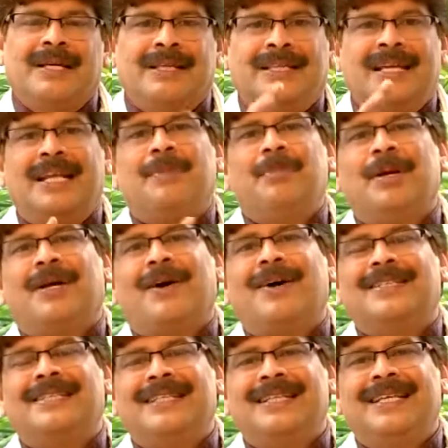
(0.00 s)
దీనికి మీకు
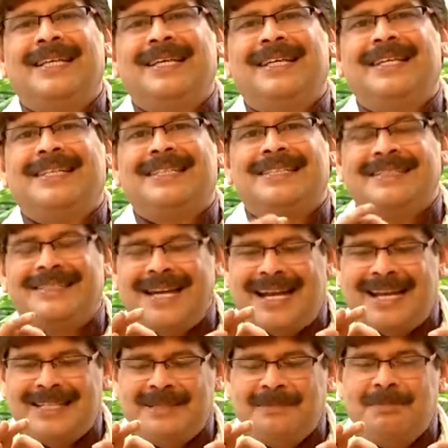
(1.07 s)
కావాల్సింది
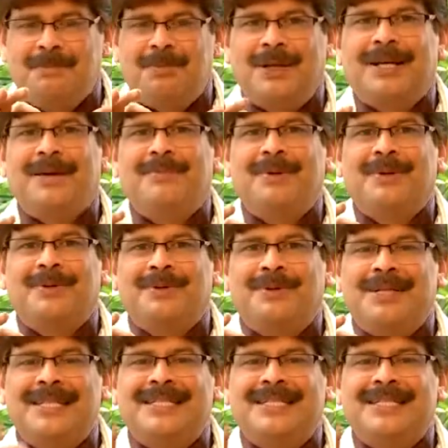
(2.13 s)
చాలా సింపుల్గా మీరు